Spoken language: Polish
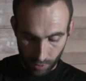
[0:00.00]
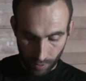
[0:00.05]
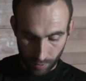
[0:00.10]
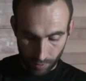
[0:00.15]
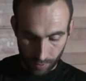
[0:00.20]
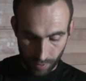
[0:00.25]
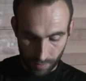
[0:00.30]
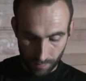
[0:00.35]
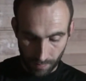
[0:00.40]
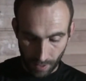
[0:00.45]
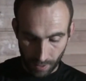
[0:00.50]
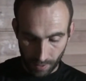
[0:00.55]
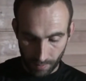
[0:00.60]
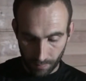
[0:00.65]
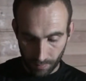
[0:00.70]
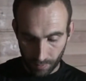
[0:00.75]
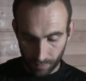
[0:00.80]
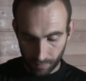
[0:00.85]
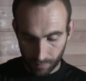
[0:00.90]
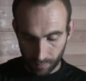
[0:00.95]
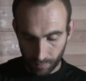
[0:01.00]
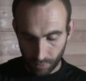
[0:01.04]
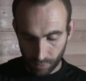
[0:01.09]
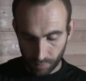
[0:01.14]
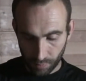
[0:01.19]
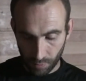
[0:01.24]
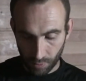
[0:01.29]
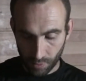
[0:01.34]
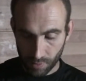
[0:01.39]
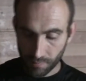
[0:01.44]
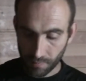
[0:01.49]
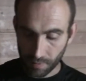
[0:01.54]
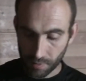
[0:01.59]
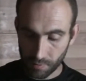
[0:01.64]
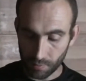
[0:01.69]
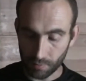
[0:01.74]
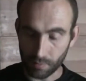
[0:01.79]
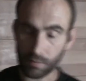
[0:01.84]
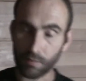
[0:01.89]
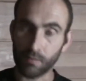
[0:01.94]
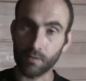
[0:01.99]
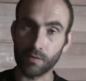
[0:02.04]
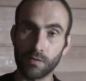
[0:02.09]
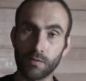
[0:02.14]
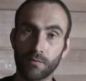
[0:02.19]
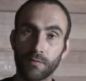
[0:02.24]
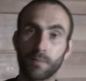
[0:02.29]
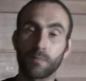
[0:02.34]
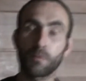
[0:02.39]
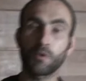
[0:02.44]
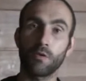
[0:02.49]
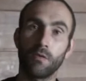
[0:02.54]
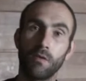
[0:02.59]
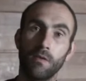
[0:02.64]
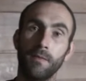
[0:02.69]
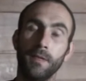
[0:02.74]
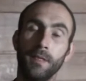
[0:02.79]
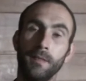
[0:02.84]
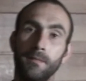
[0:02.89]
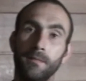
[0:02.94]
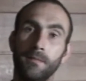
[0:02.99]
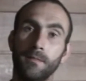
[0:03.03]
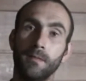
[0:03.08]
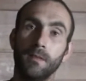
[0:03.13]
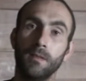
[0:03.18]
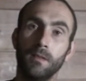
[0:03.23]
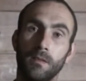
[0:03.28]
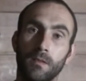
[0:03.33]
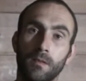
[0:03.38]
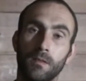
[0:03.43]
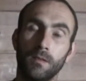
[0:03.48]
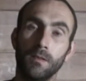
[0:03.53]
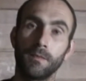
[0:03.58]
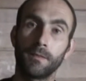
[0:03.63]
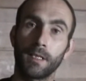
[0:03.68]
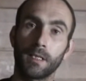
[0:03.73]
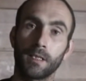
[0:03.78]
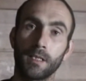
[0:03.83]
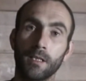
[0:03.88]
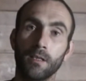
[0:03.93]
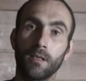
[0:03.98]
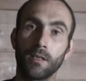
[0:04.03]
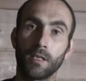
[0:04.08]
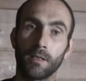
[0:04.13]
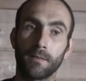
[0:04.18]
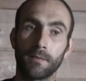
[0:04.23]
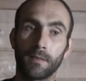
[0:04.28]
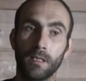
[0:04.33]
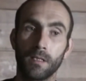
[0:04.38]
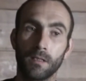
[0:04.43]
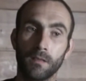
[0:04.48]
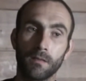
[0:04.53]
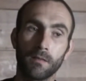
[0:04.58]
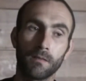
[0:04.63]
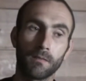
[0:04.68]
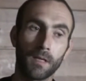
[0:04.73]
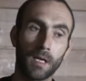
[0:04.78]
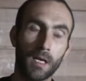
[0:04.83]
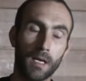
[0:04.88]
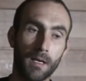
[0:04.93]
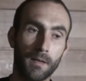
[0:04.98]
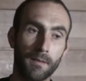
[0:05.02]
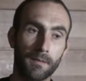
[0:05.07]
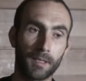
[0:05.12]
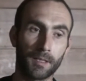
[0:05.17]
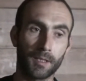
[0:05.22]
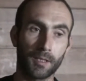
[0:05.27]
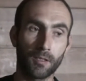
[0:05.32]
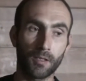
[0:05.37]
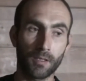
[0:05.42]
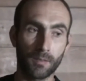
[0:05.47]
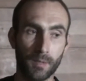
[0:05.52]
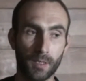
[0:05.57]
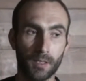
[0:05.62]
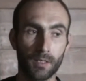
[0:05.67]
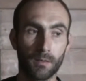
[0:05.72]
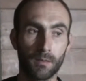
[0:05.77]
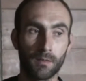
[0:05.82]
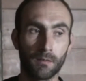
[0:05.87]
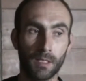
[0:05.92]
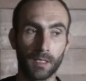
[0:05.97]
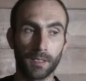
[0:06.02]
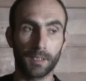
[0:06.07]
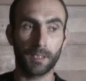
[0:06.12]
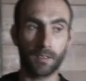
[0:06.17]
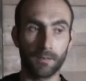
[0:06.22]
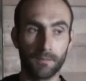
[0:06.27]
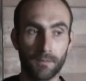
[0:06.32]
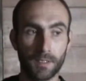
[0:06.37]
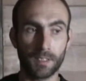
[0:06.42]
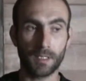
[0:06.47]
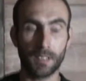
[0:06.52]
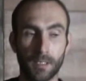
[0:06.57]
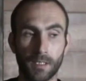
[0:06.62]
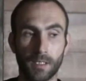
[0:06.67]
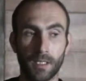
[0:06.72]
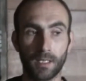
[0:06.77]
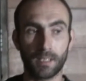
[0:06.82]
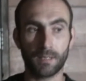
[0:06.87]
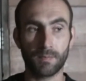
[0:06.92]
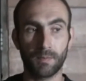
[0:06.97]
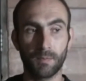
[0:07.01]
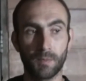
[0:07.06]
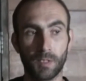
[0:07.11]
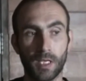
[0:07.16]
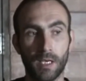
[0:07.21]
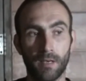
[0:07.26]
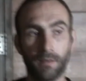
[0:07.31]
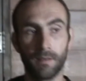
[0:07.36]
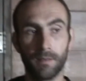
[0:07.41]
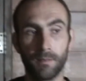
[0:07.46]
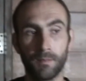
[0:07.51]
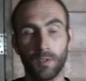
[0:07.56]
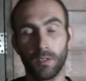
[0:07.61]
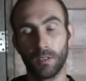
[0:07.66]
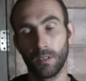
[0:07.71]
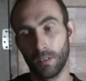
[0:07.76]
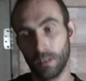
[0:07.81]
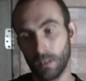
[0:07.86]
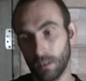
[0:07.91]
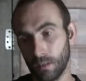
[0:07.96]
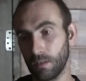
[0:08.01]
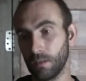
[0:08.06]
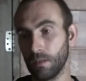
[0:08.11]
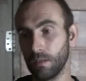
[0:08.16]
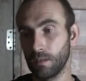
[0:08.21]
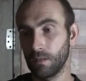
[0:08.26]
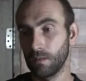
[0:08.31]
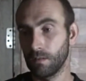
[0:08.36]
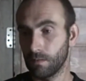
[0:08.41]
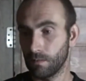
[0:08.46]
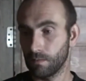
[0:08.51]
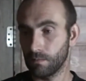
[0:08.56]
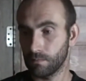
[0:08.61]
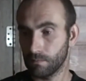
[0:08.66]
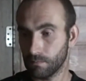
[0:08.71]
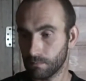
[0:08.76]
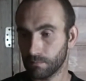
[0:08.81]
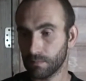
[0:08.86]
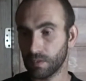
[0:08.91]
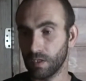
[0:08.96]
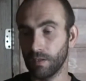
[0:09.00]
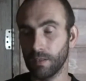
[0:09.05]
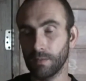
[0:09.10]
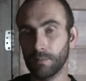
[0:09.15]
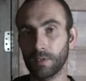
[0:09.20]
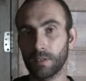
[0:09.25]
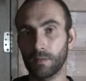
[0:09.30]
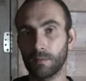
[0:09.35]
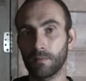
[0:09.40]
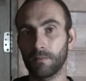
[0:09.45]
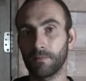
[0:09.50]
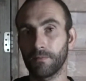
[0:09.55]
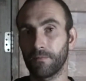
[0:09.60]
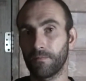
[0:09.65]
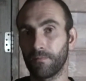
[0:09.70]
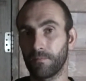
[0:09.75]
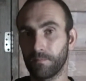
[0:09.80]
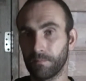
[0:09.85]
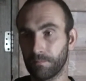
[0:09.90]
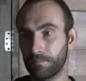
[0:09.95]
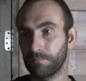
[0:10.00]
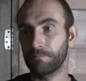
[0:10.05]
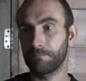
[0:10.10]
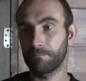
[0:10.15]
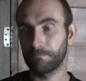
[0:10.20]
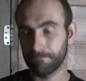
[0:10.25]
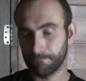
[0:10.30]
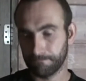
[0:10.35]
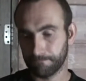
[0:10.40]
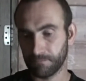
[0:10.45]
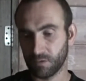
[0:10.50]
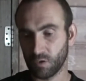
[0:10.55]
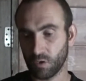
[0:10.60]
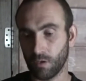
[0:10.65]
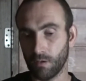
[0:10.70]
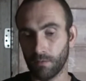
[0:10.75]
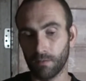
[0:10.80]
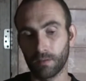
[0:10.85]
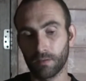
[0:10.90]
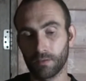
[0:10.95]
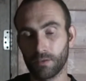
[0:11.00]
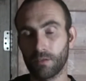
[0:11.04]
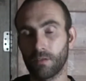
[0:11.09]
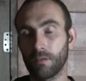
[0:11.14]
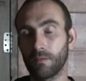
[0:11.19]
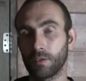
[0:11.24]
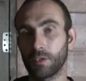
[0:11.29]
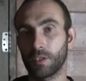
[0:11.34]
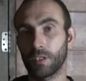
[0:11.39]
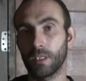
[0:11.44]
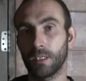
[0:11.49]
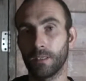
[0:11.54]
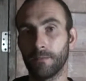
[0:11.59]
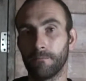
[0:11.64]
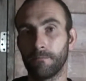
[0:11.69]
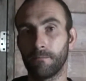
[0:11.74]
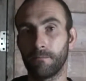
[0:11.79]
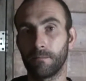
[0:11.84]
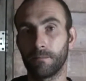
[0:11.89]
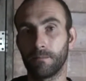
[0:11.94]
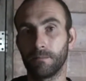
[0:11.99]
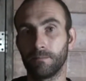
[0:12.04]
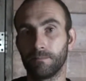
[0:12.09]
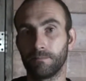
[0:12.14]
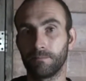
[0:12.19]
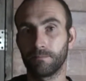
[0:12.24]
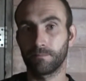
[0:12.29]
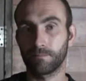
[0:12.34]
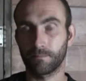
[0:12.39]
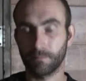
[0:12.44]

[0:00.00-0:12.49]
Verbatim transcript: trzyroczne mają od 8 do 9 konkursów, w tym czołowe. Aha. I w kategoriach e, w A, w kategorii B do, ładne konficjenty, tak jak wspominałem. Gołębie czoło. Tą samiczkę tak. pokażemy za